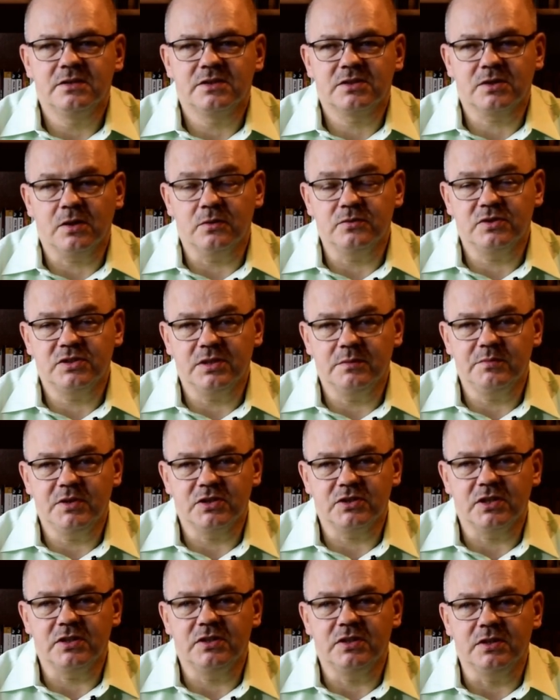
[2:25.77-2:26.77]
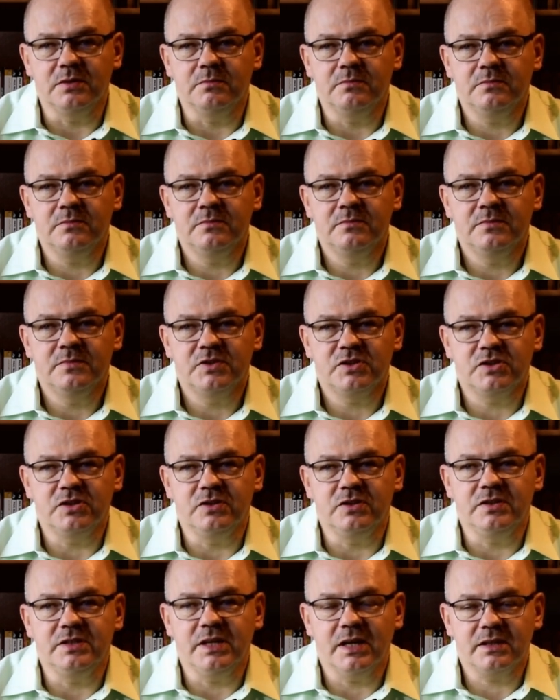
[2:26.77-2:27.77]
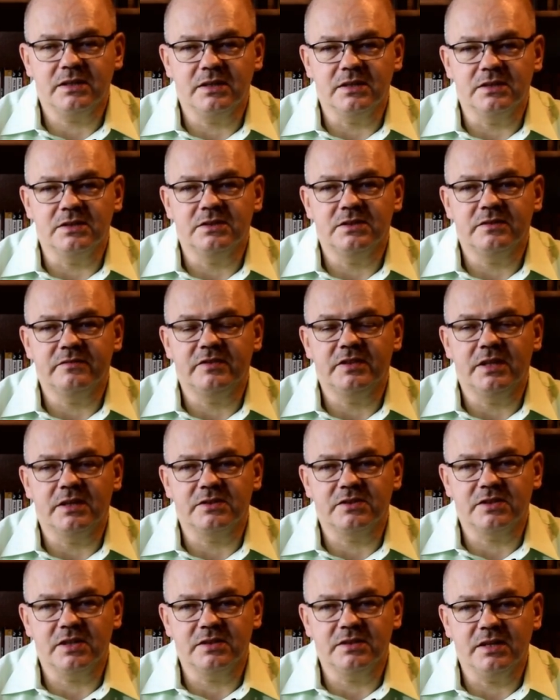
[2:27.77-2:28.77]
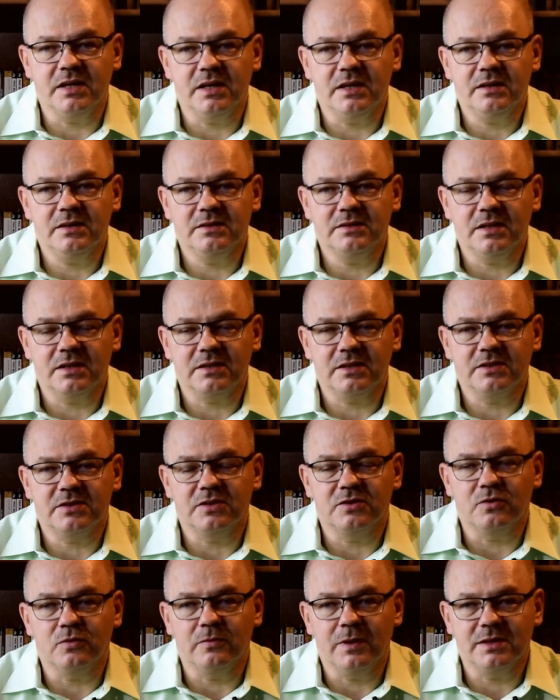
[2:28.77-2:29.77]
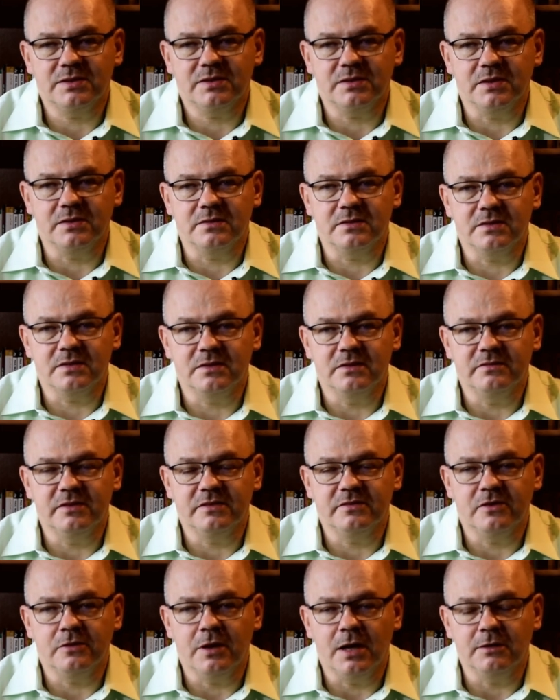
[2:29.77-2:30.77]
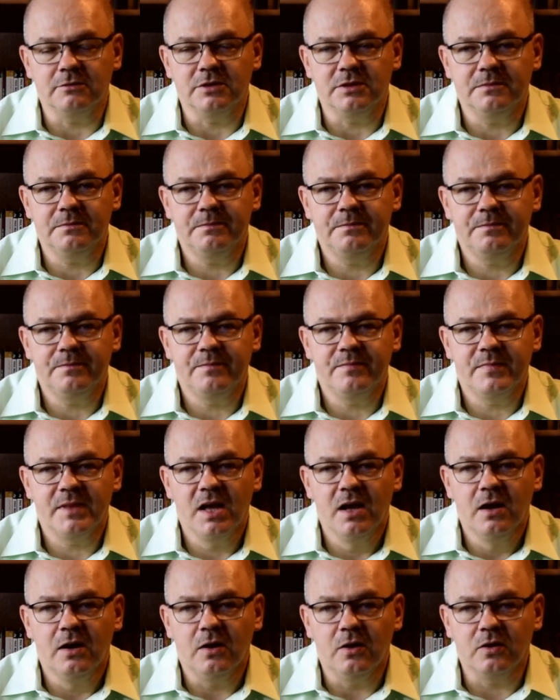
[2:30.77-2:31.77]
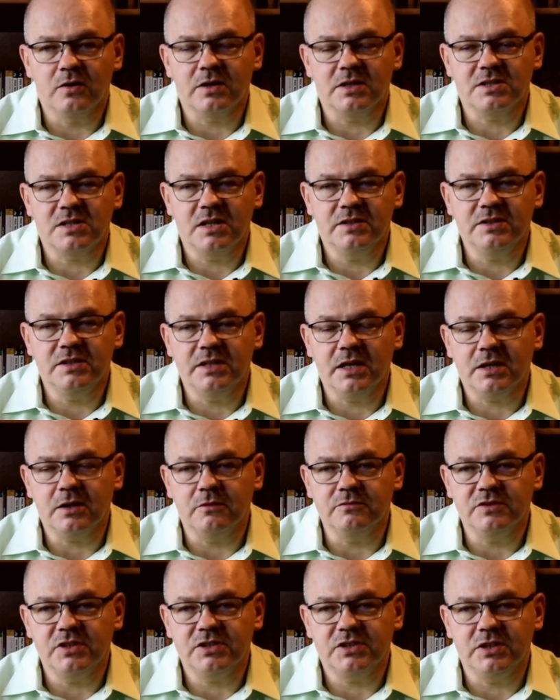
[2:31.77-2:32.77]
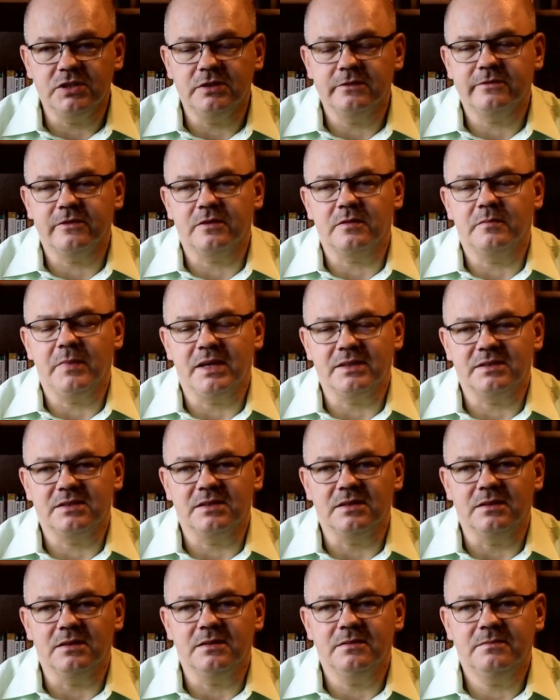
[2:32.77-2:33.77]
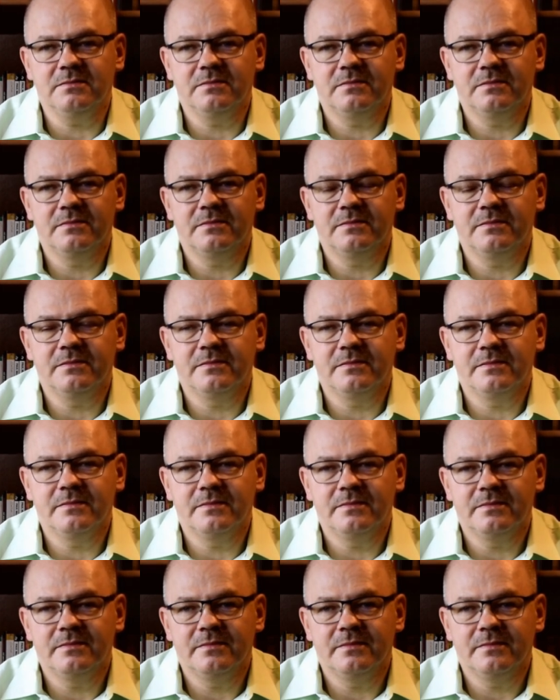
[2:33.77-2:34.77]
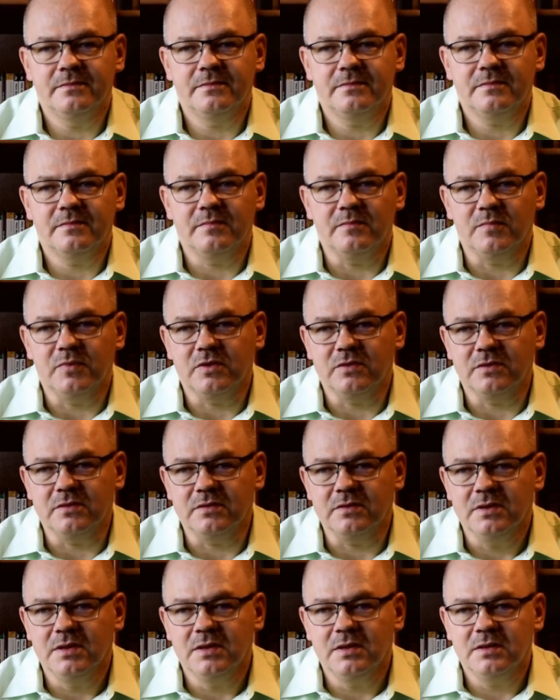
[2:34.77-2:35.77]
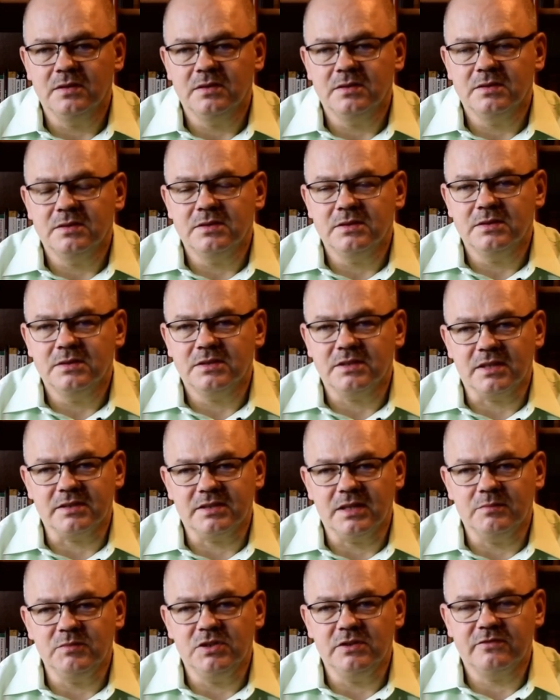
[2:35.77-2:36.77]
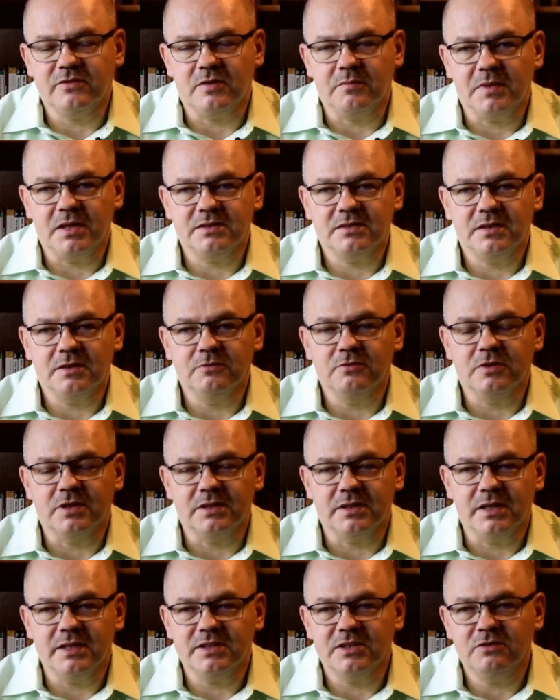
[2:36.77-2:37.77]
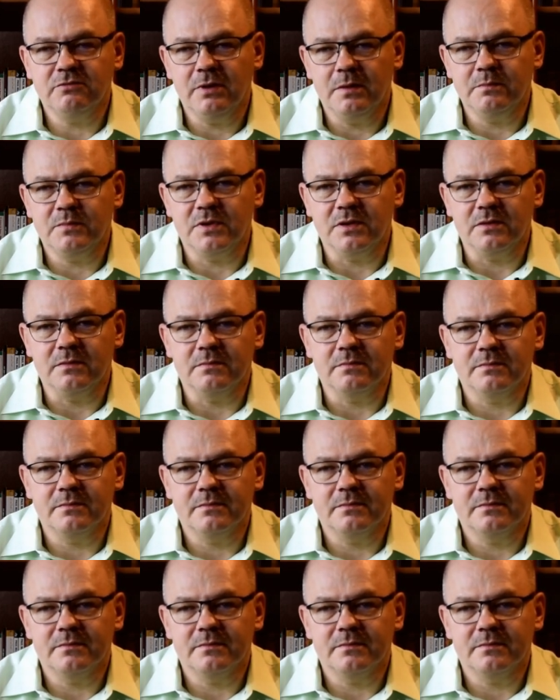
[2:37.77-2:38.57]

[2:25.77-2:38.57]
skąd się bierze dym, czyli jakie wydarzenia, jakie sytuacje go wywołały, określenie, jaką niesie informację, bo czasami informacja ukryta jest głębiej.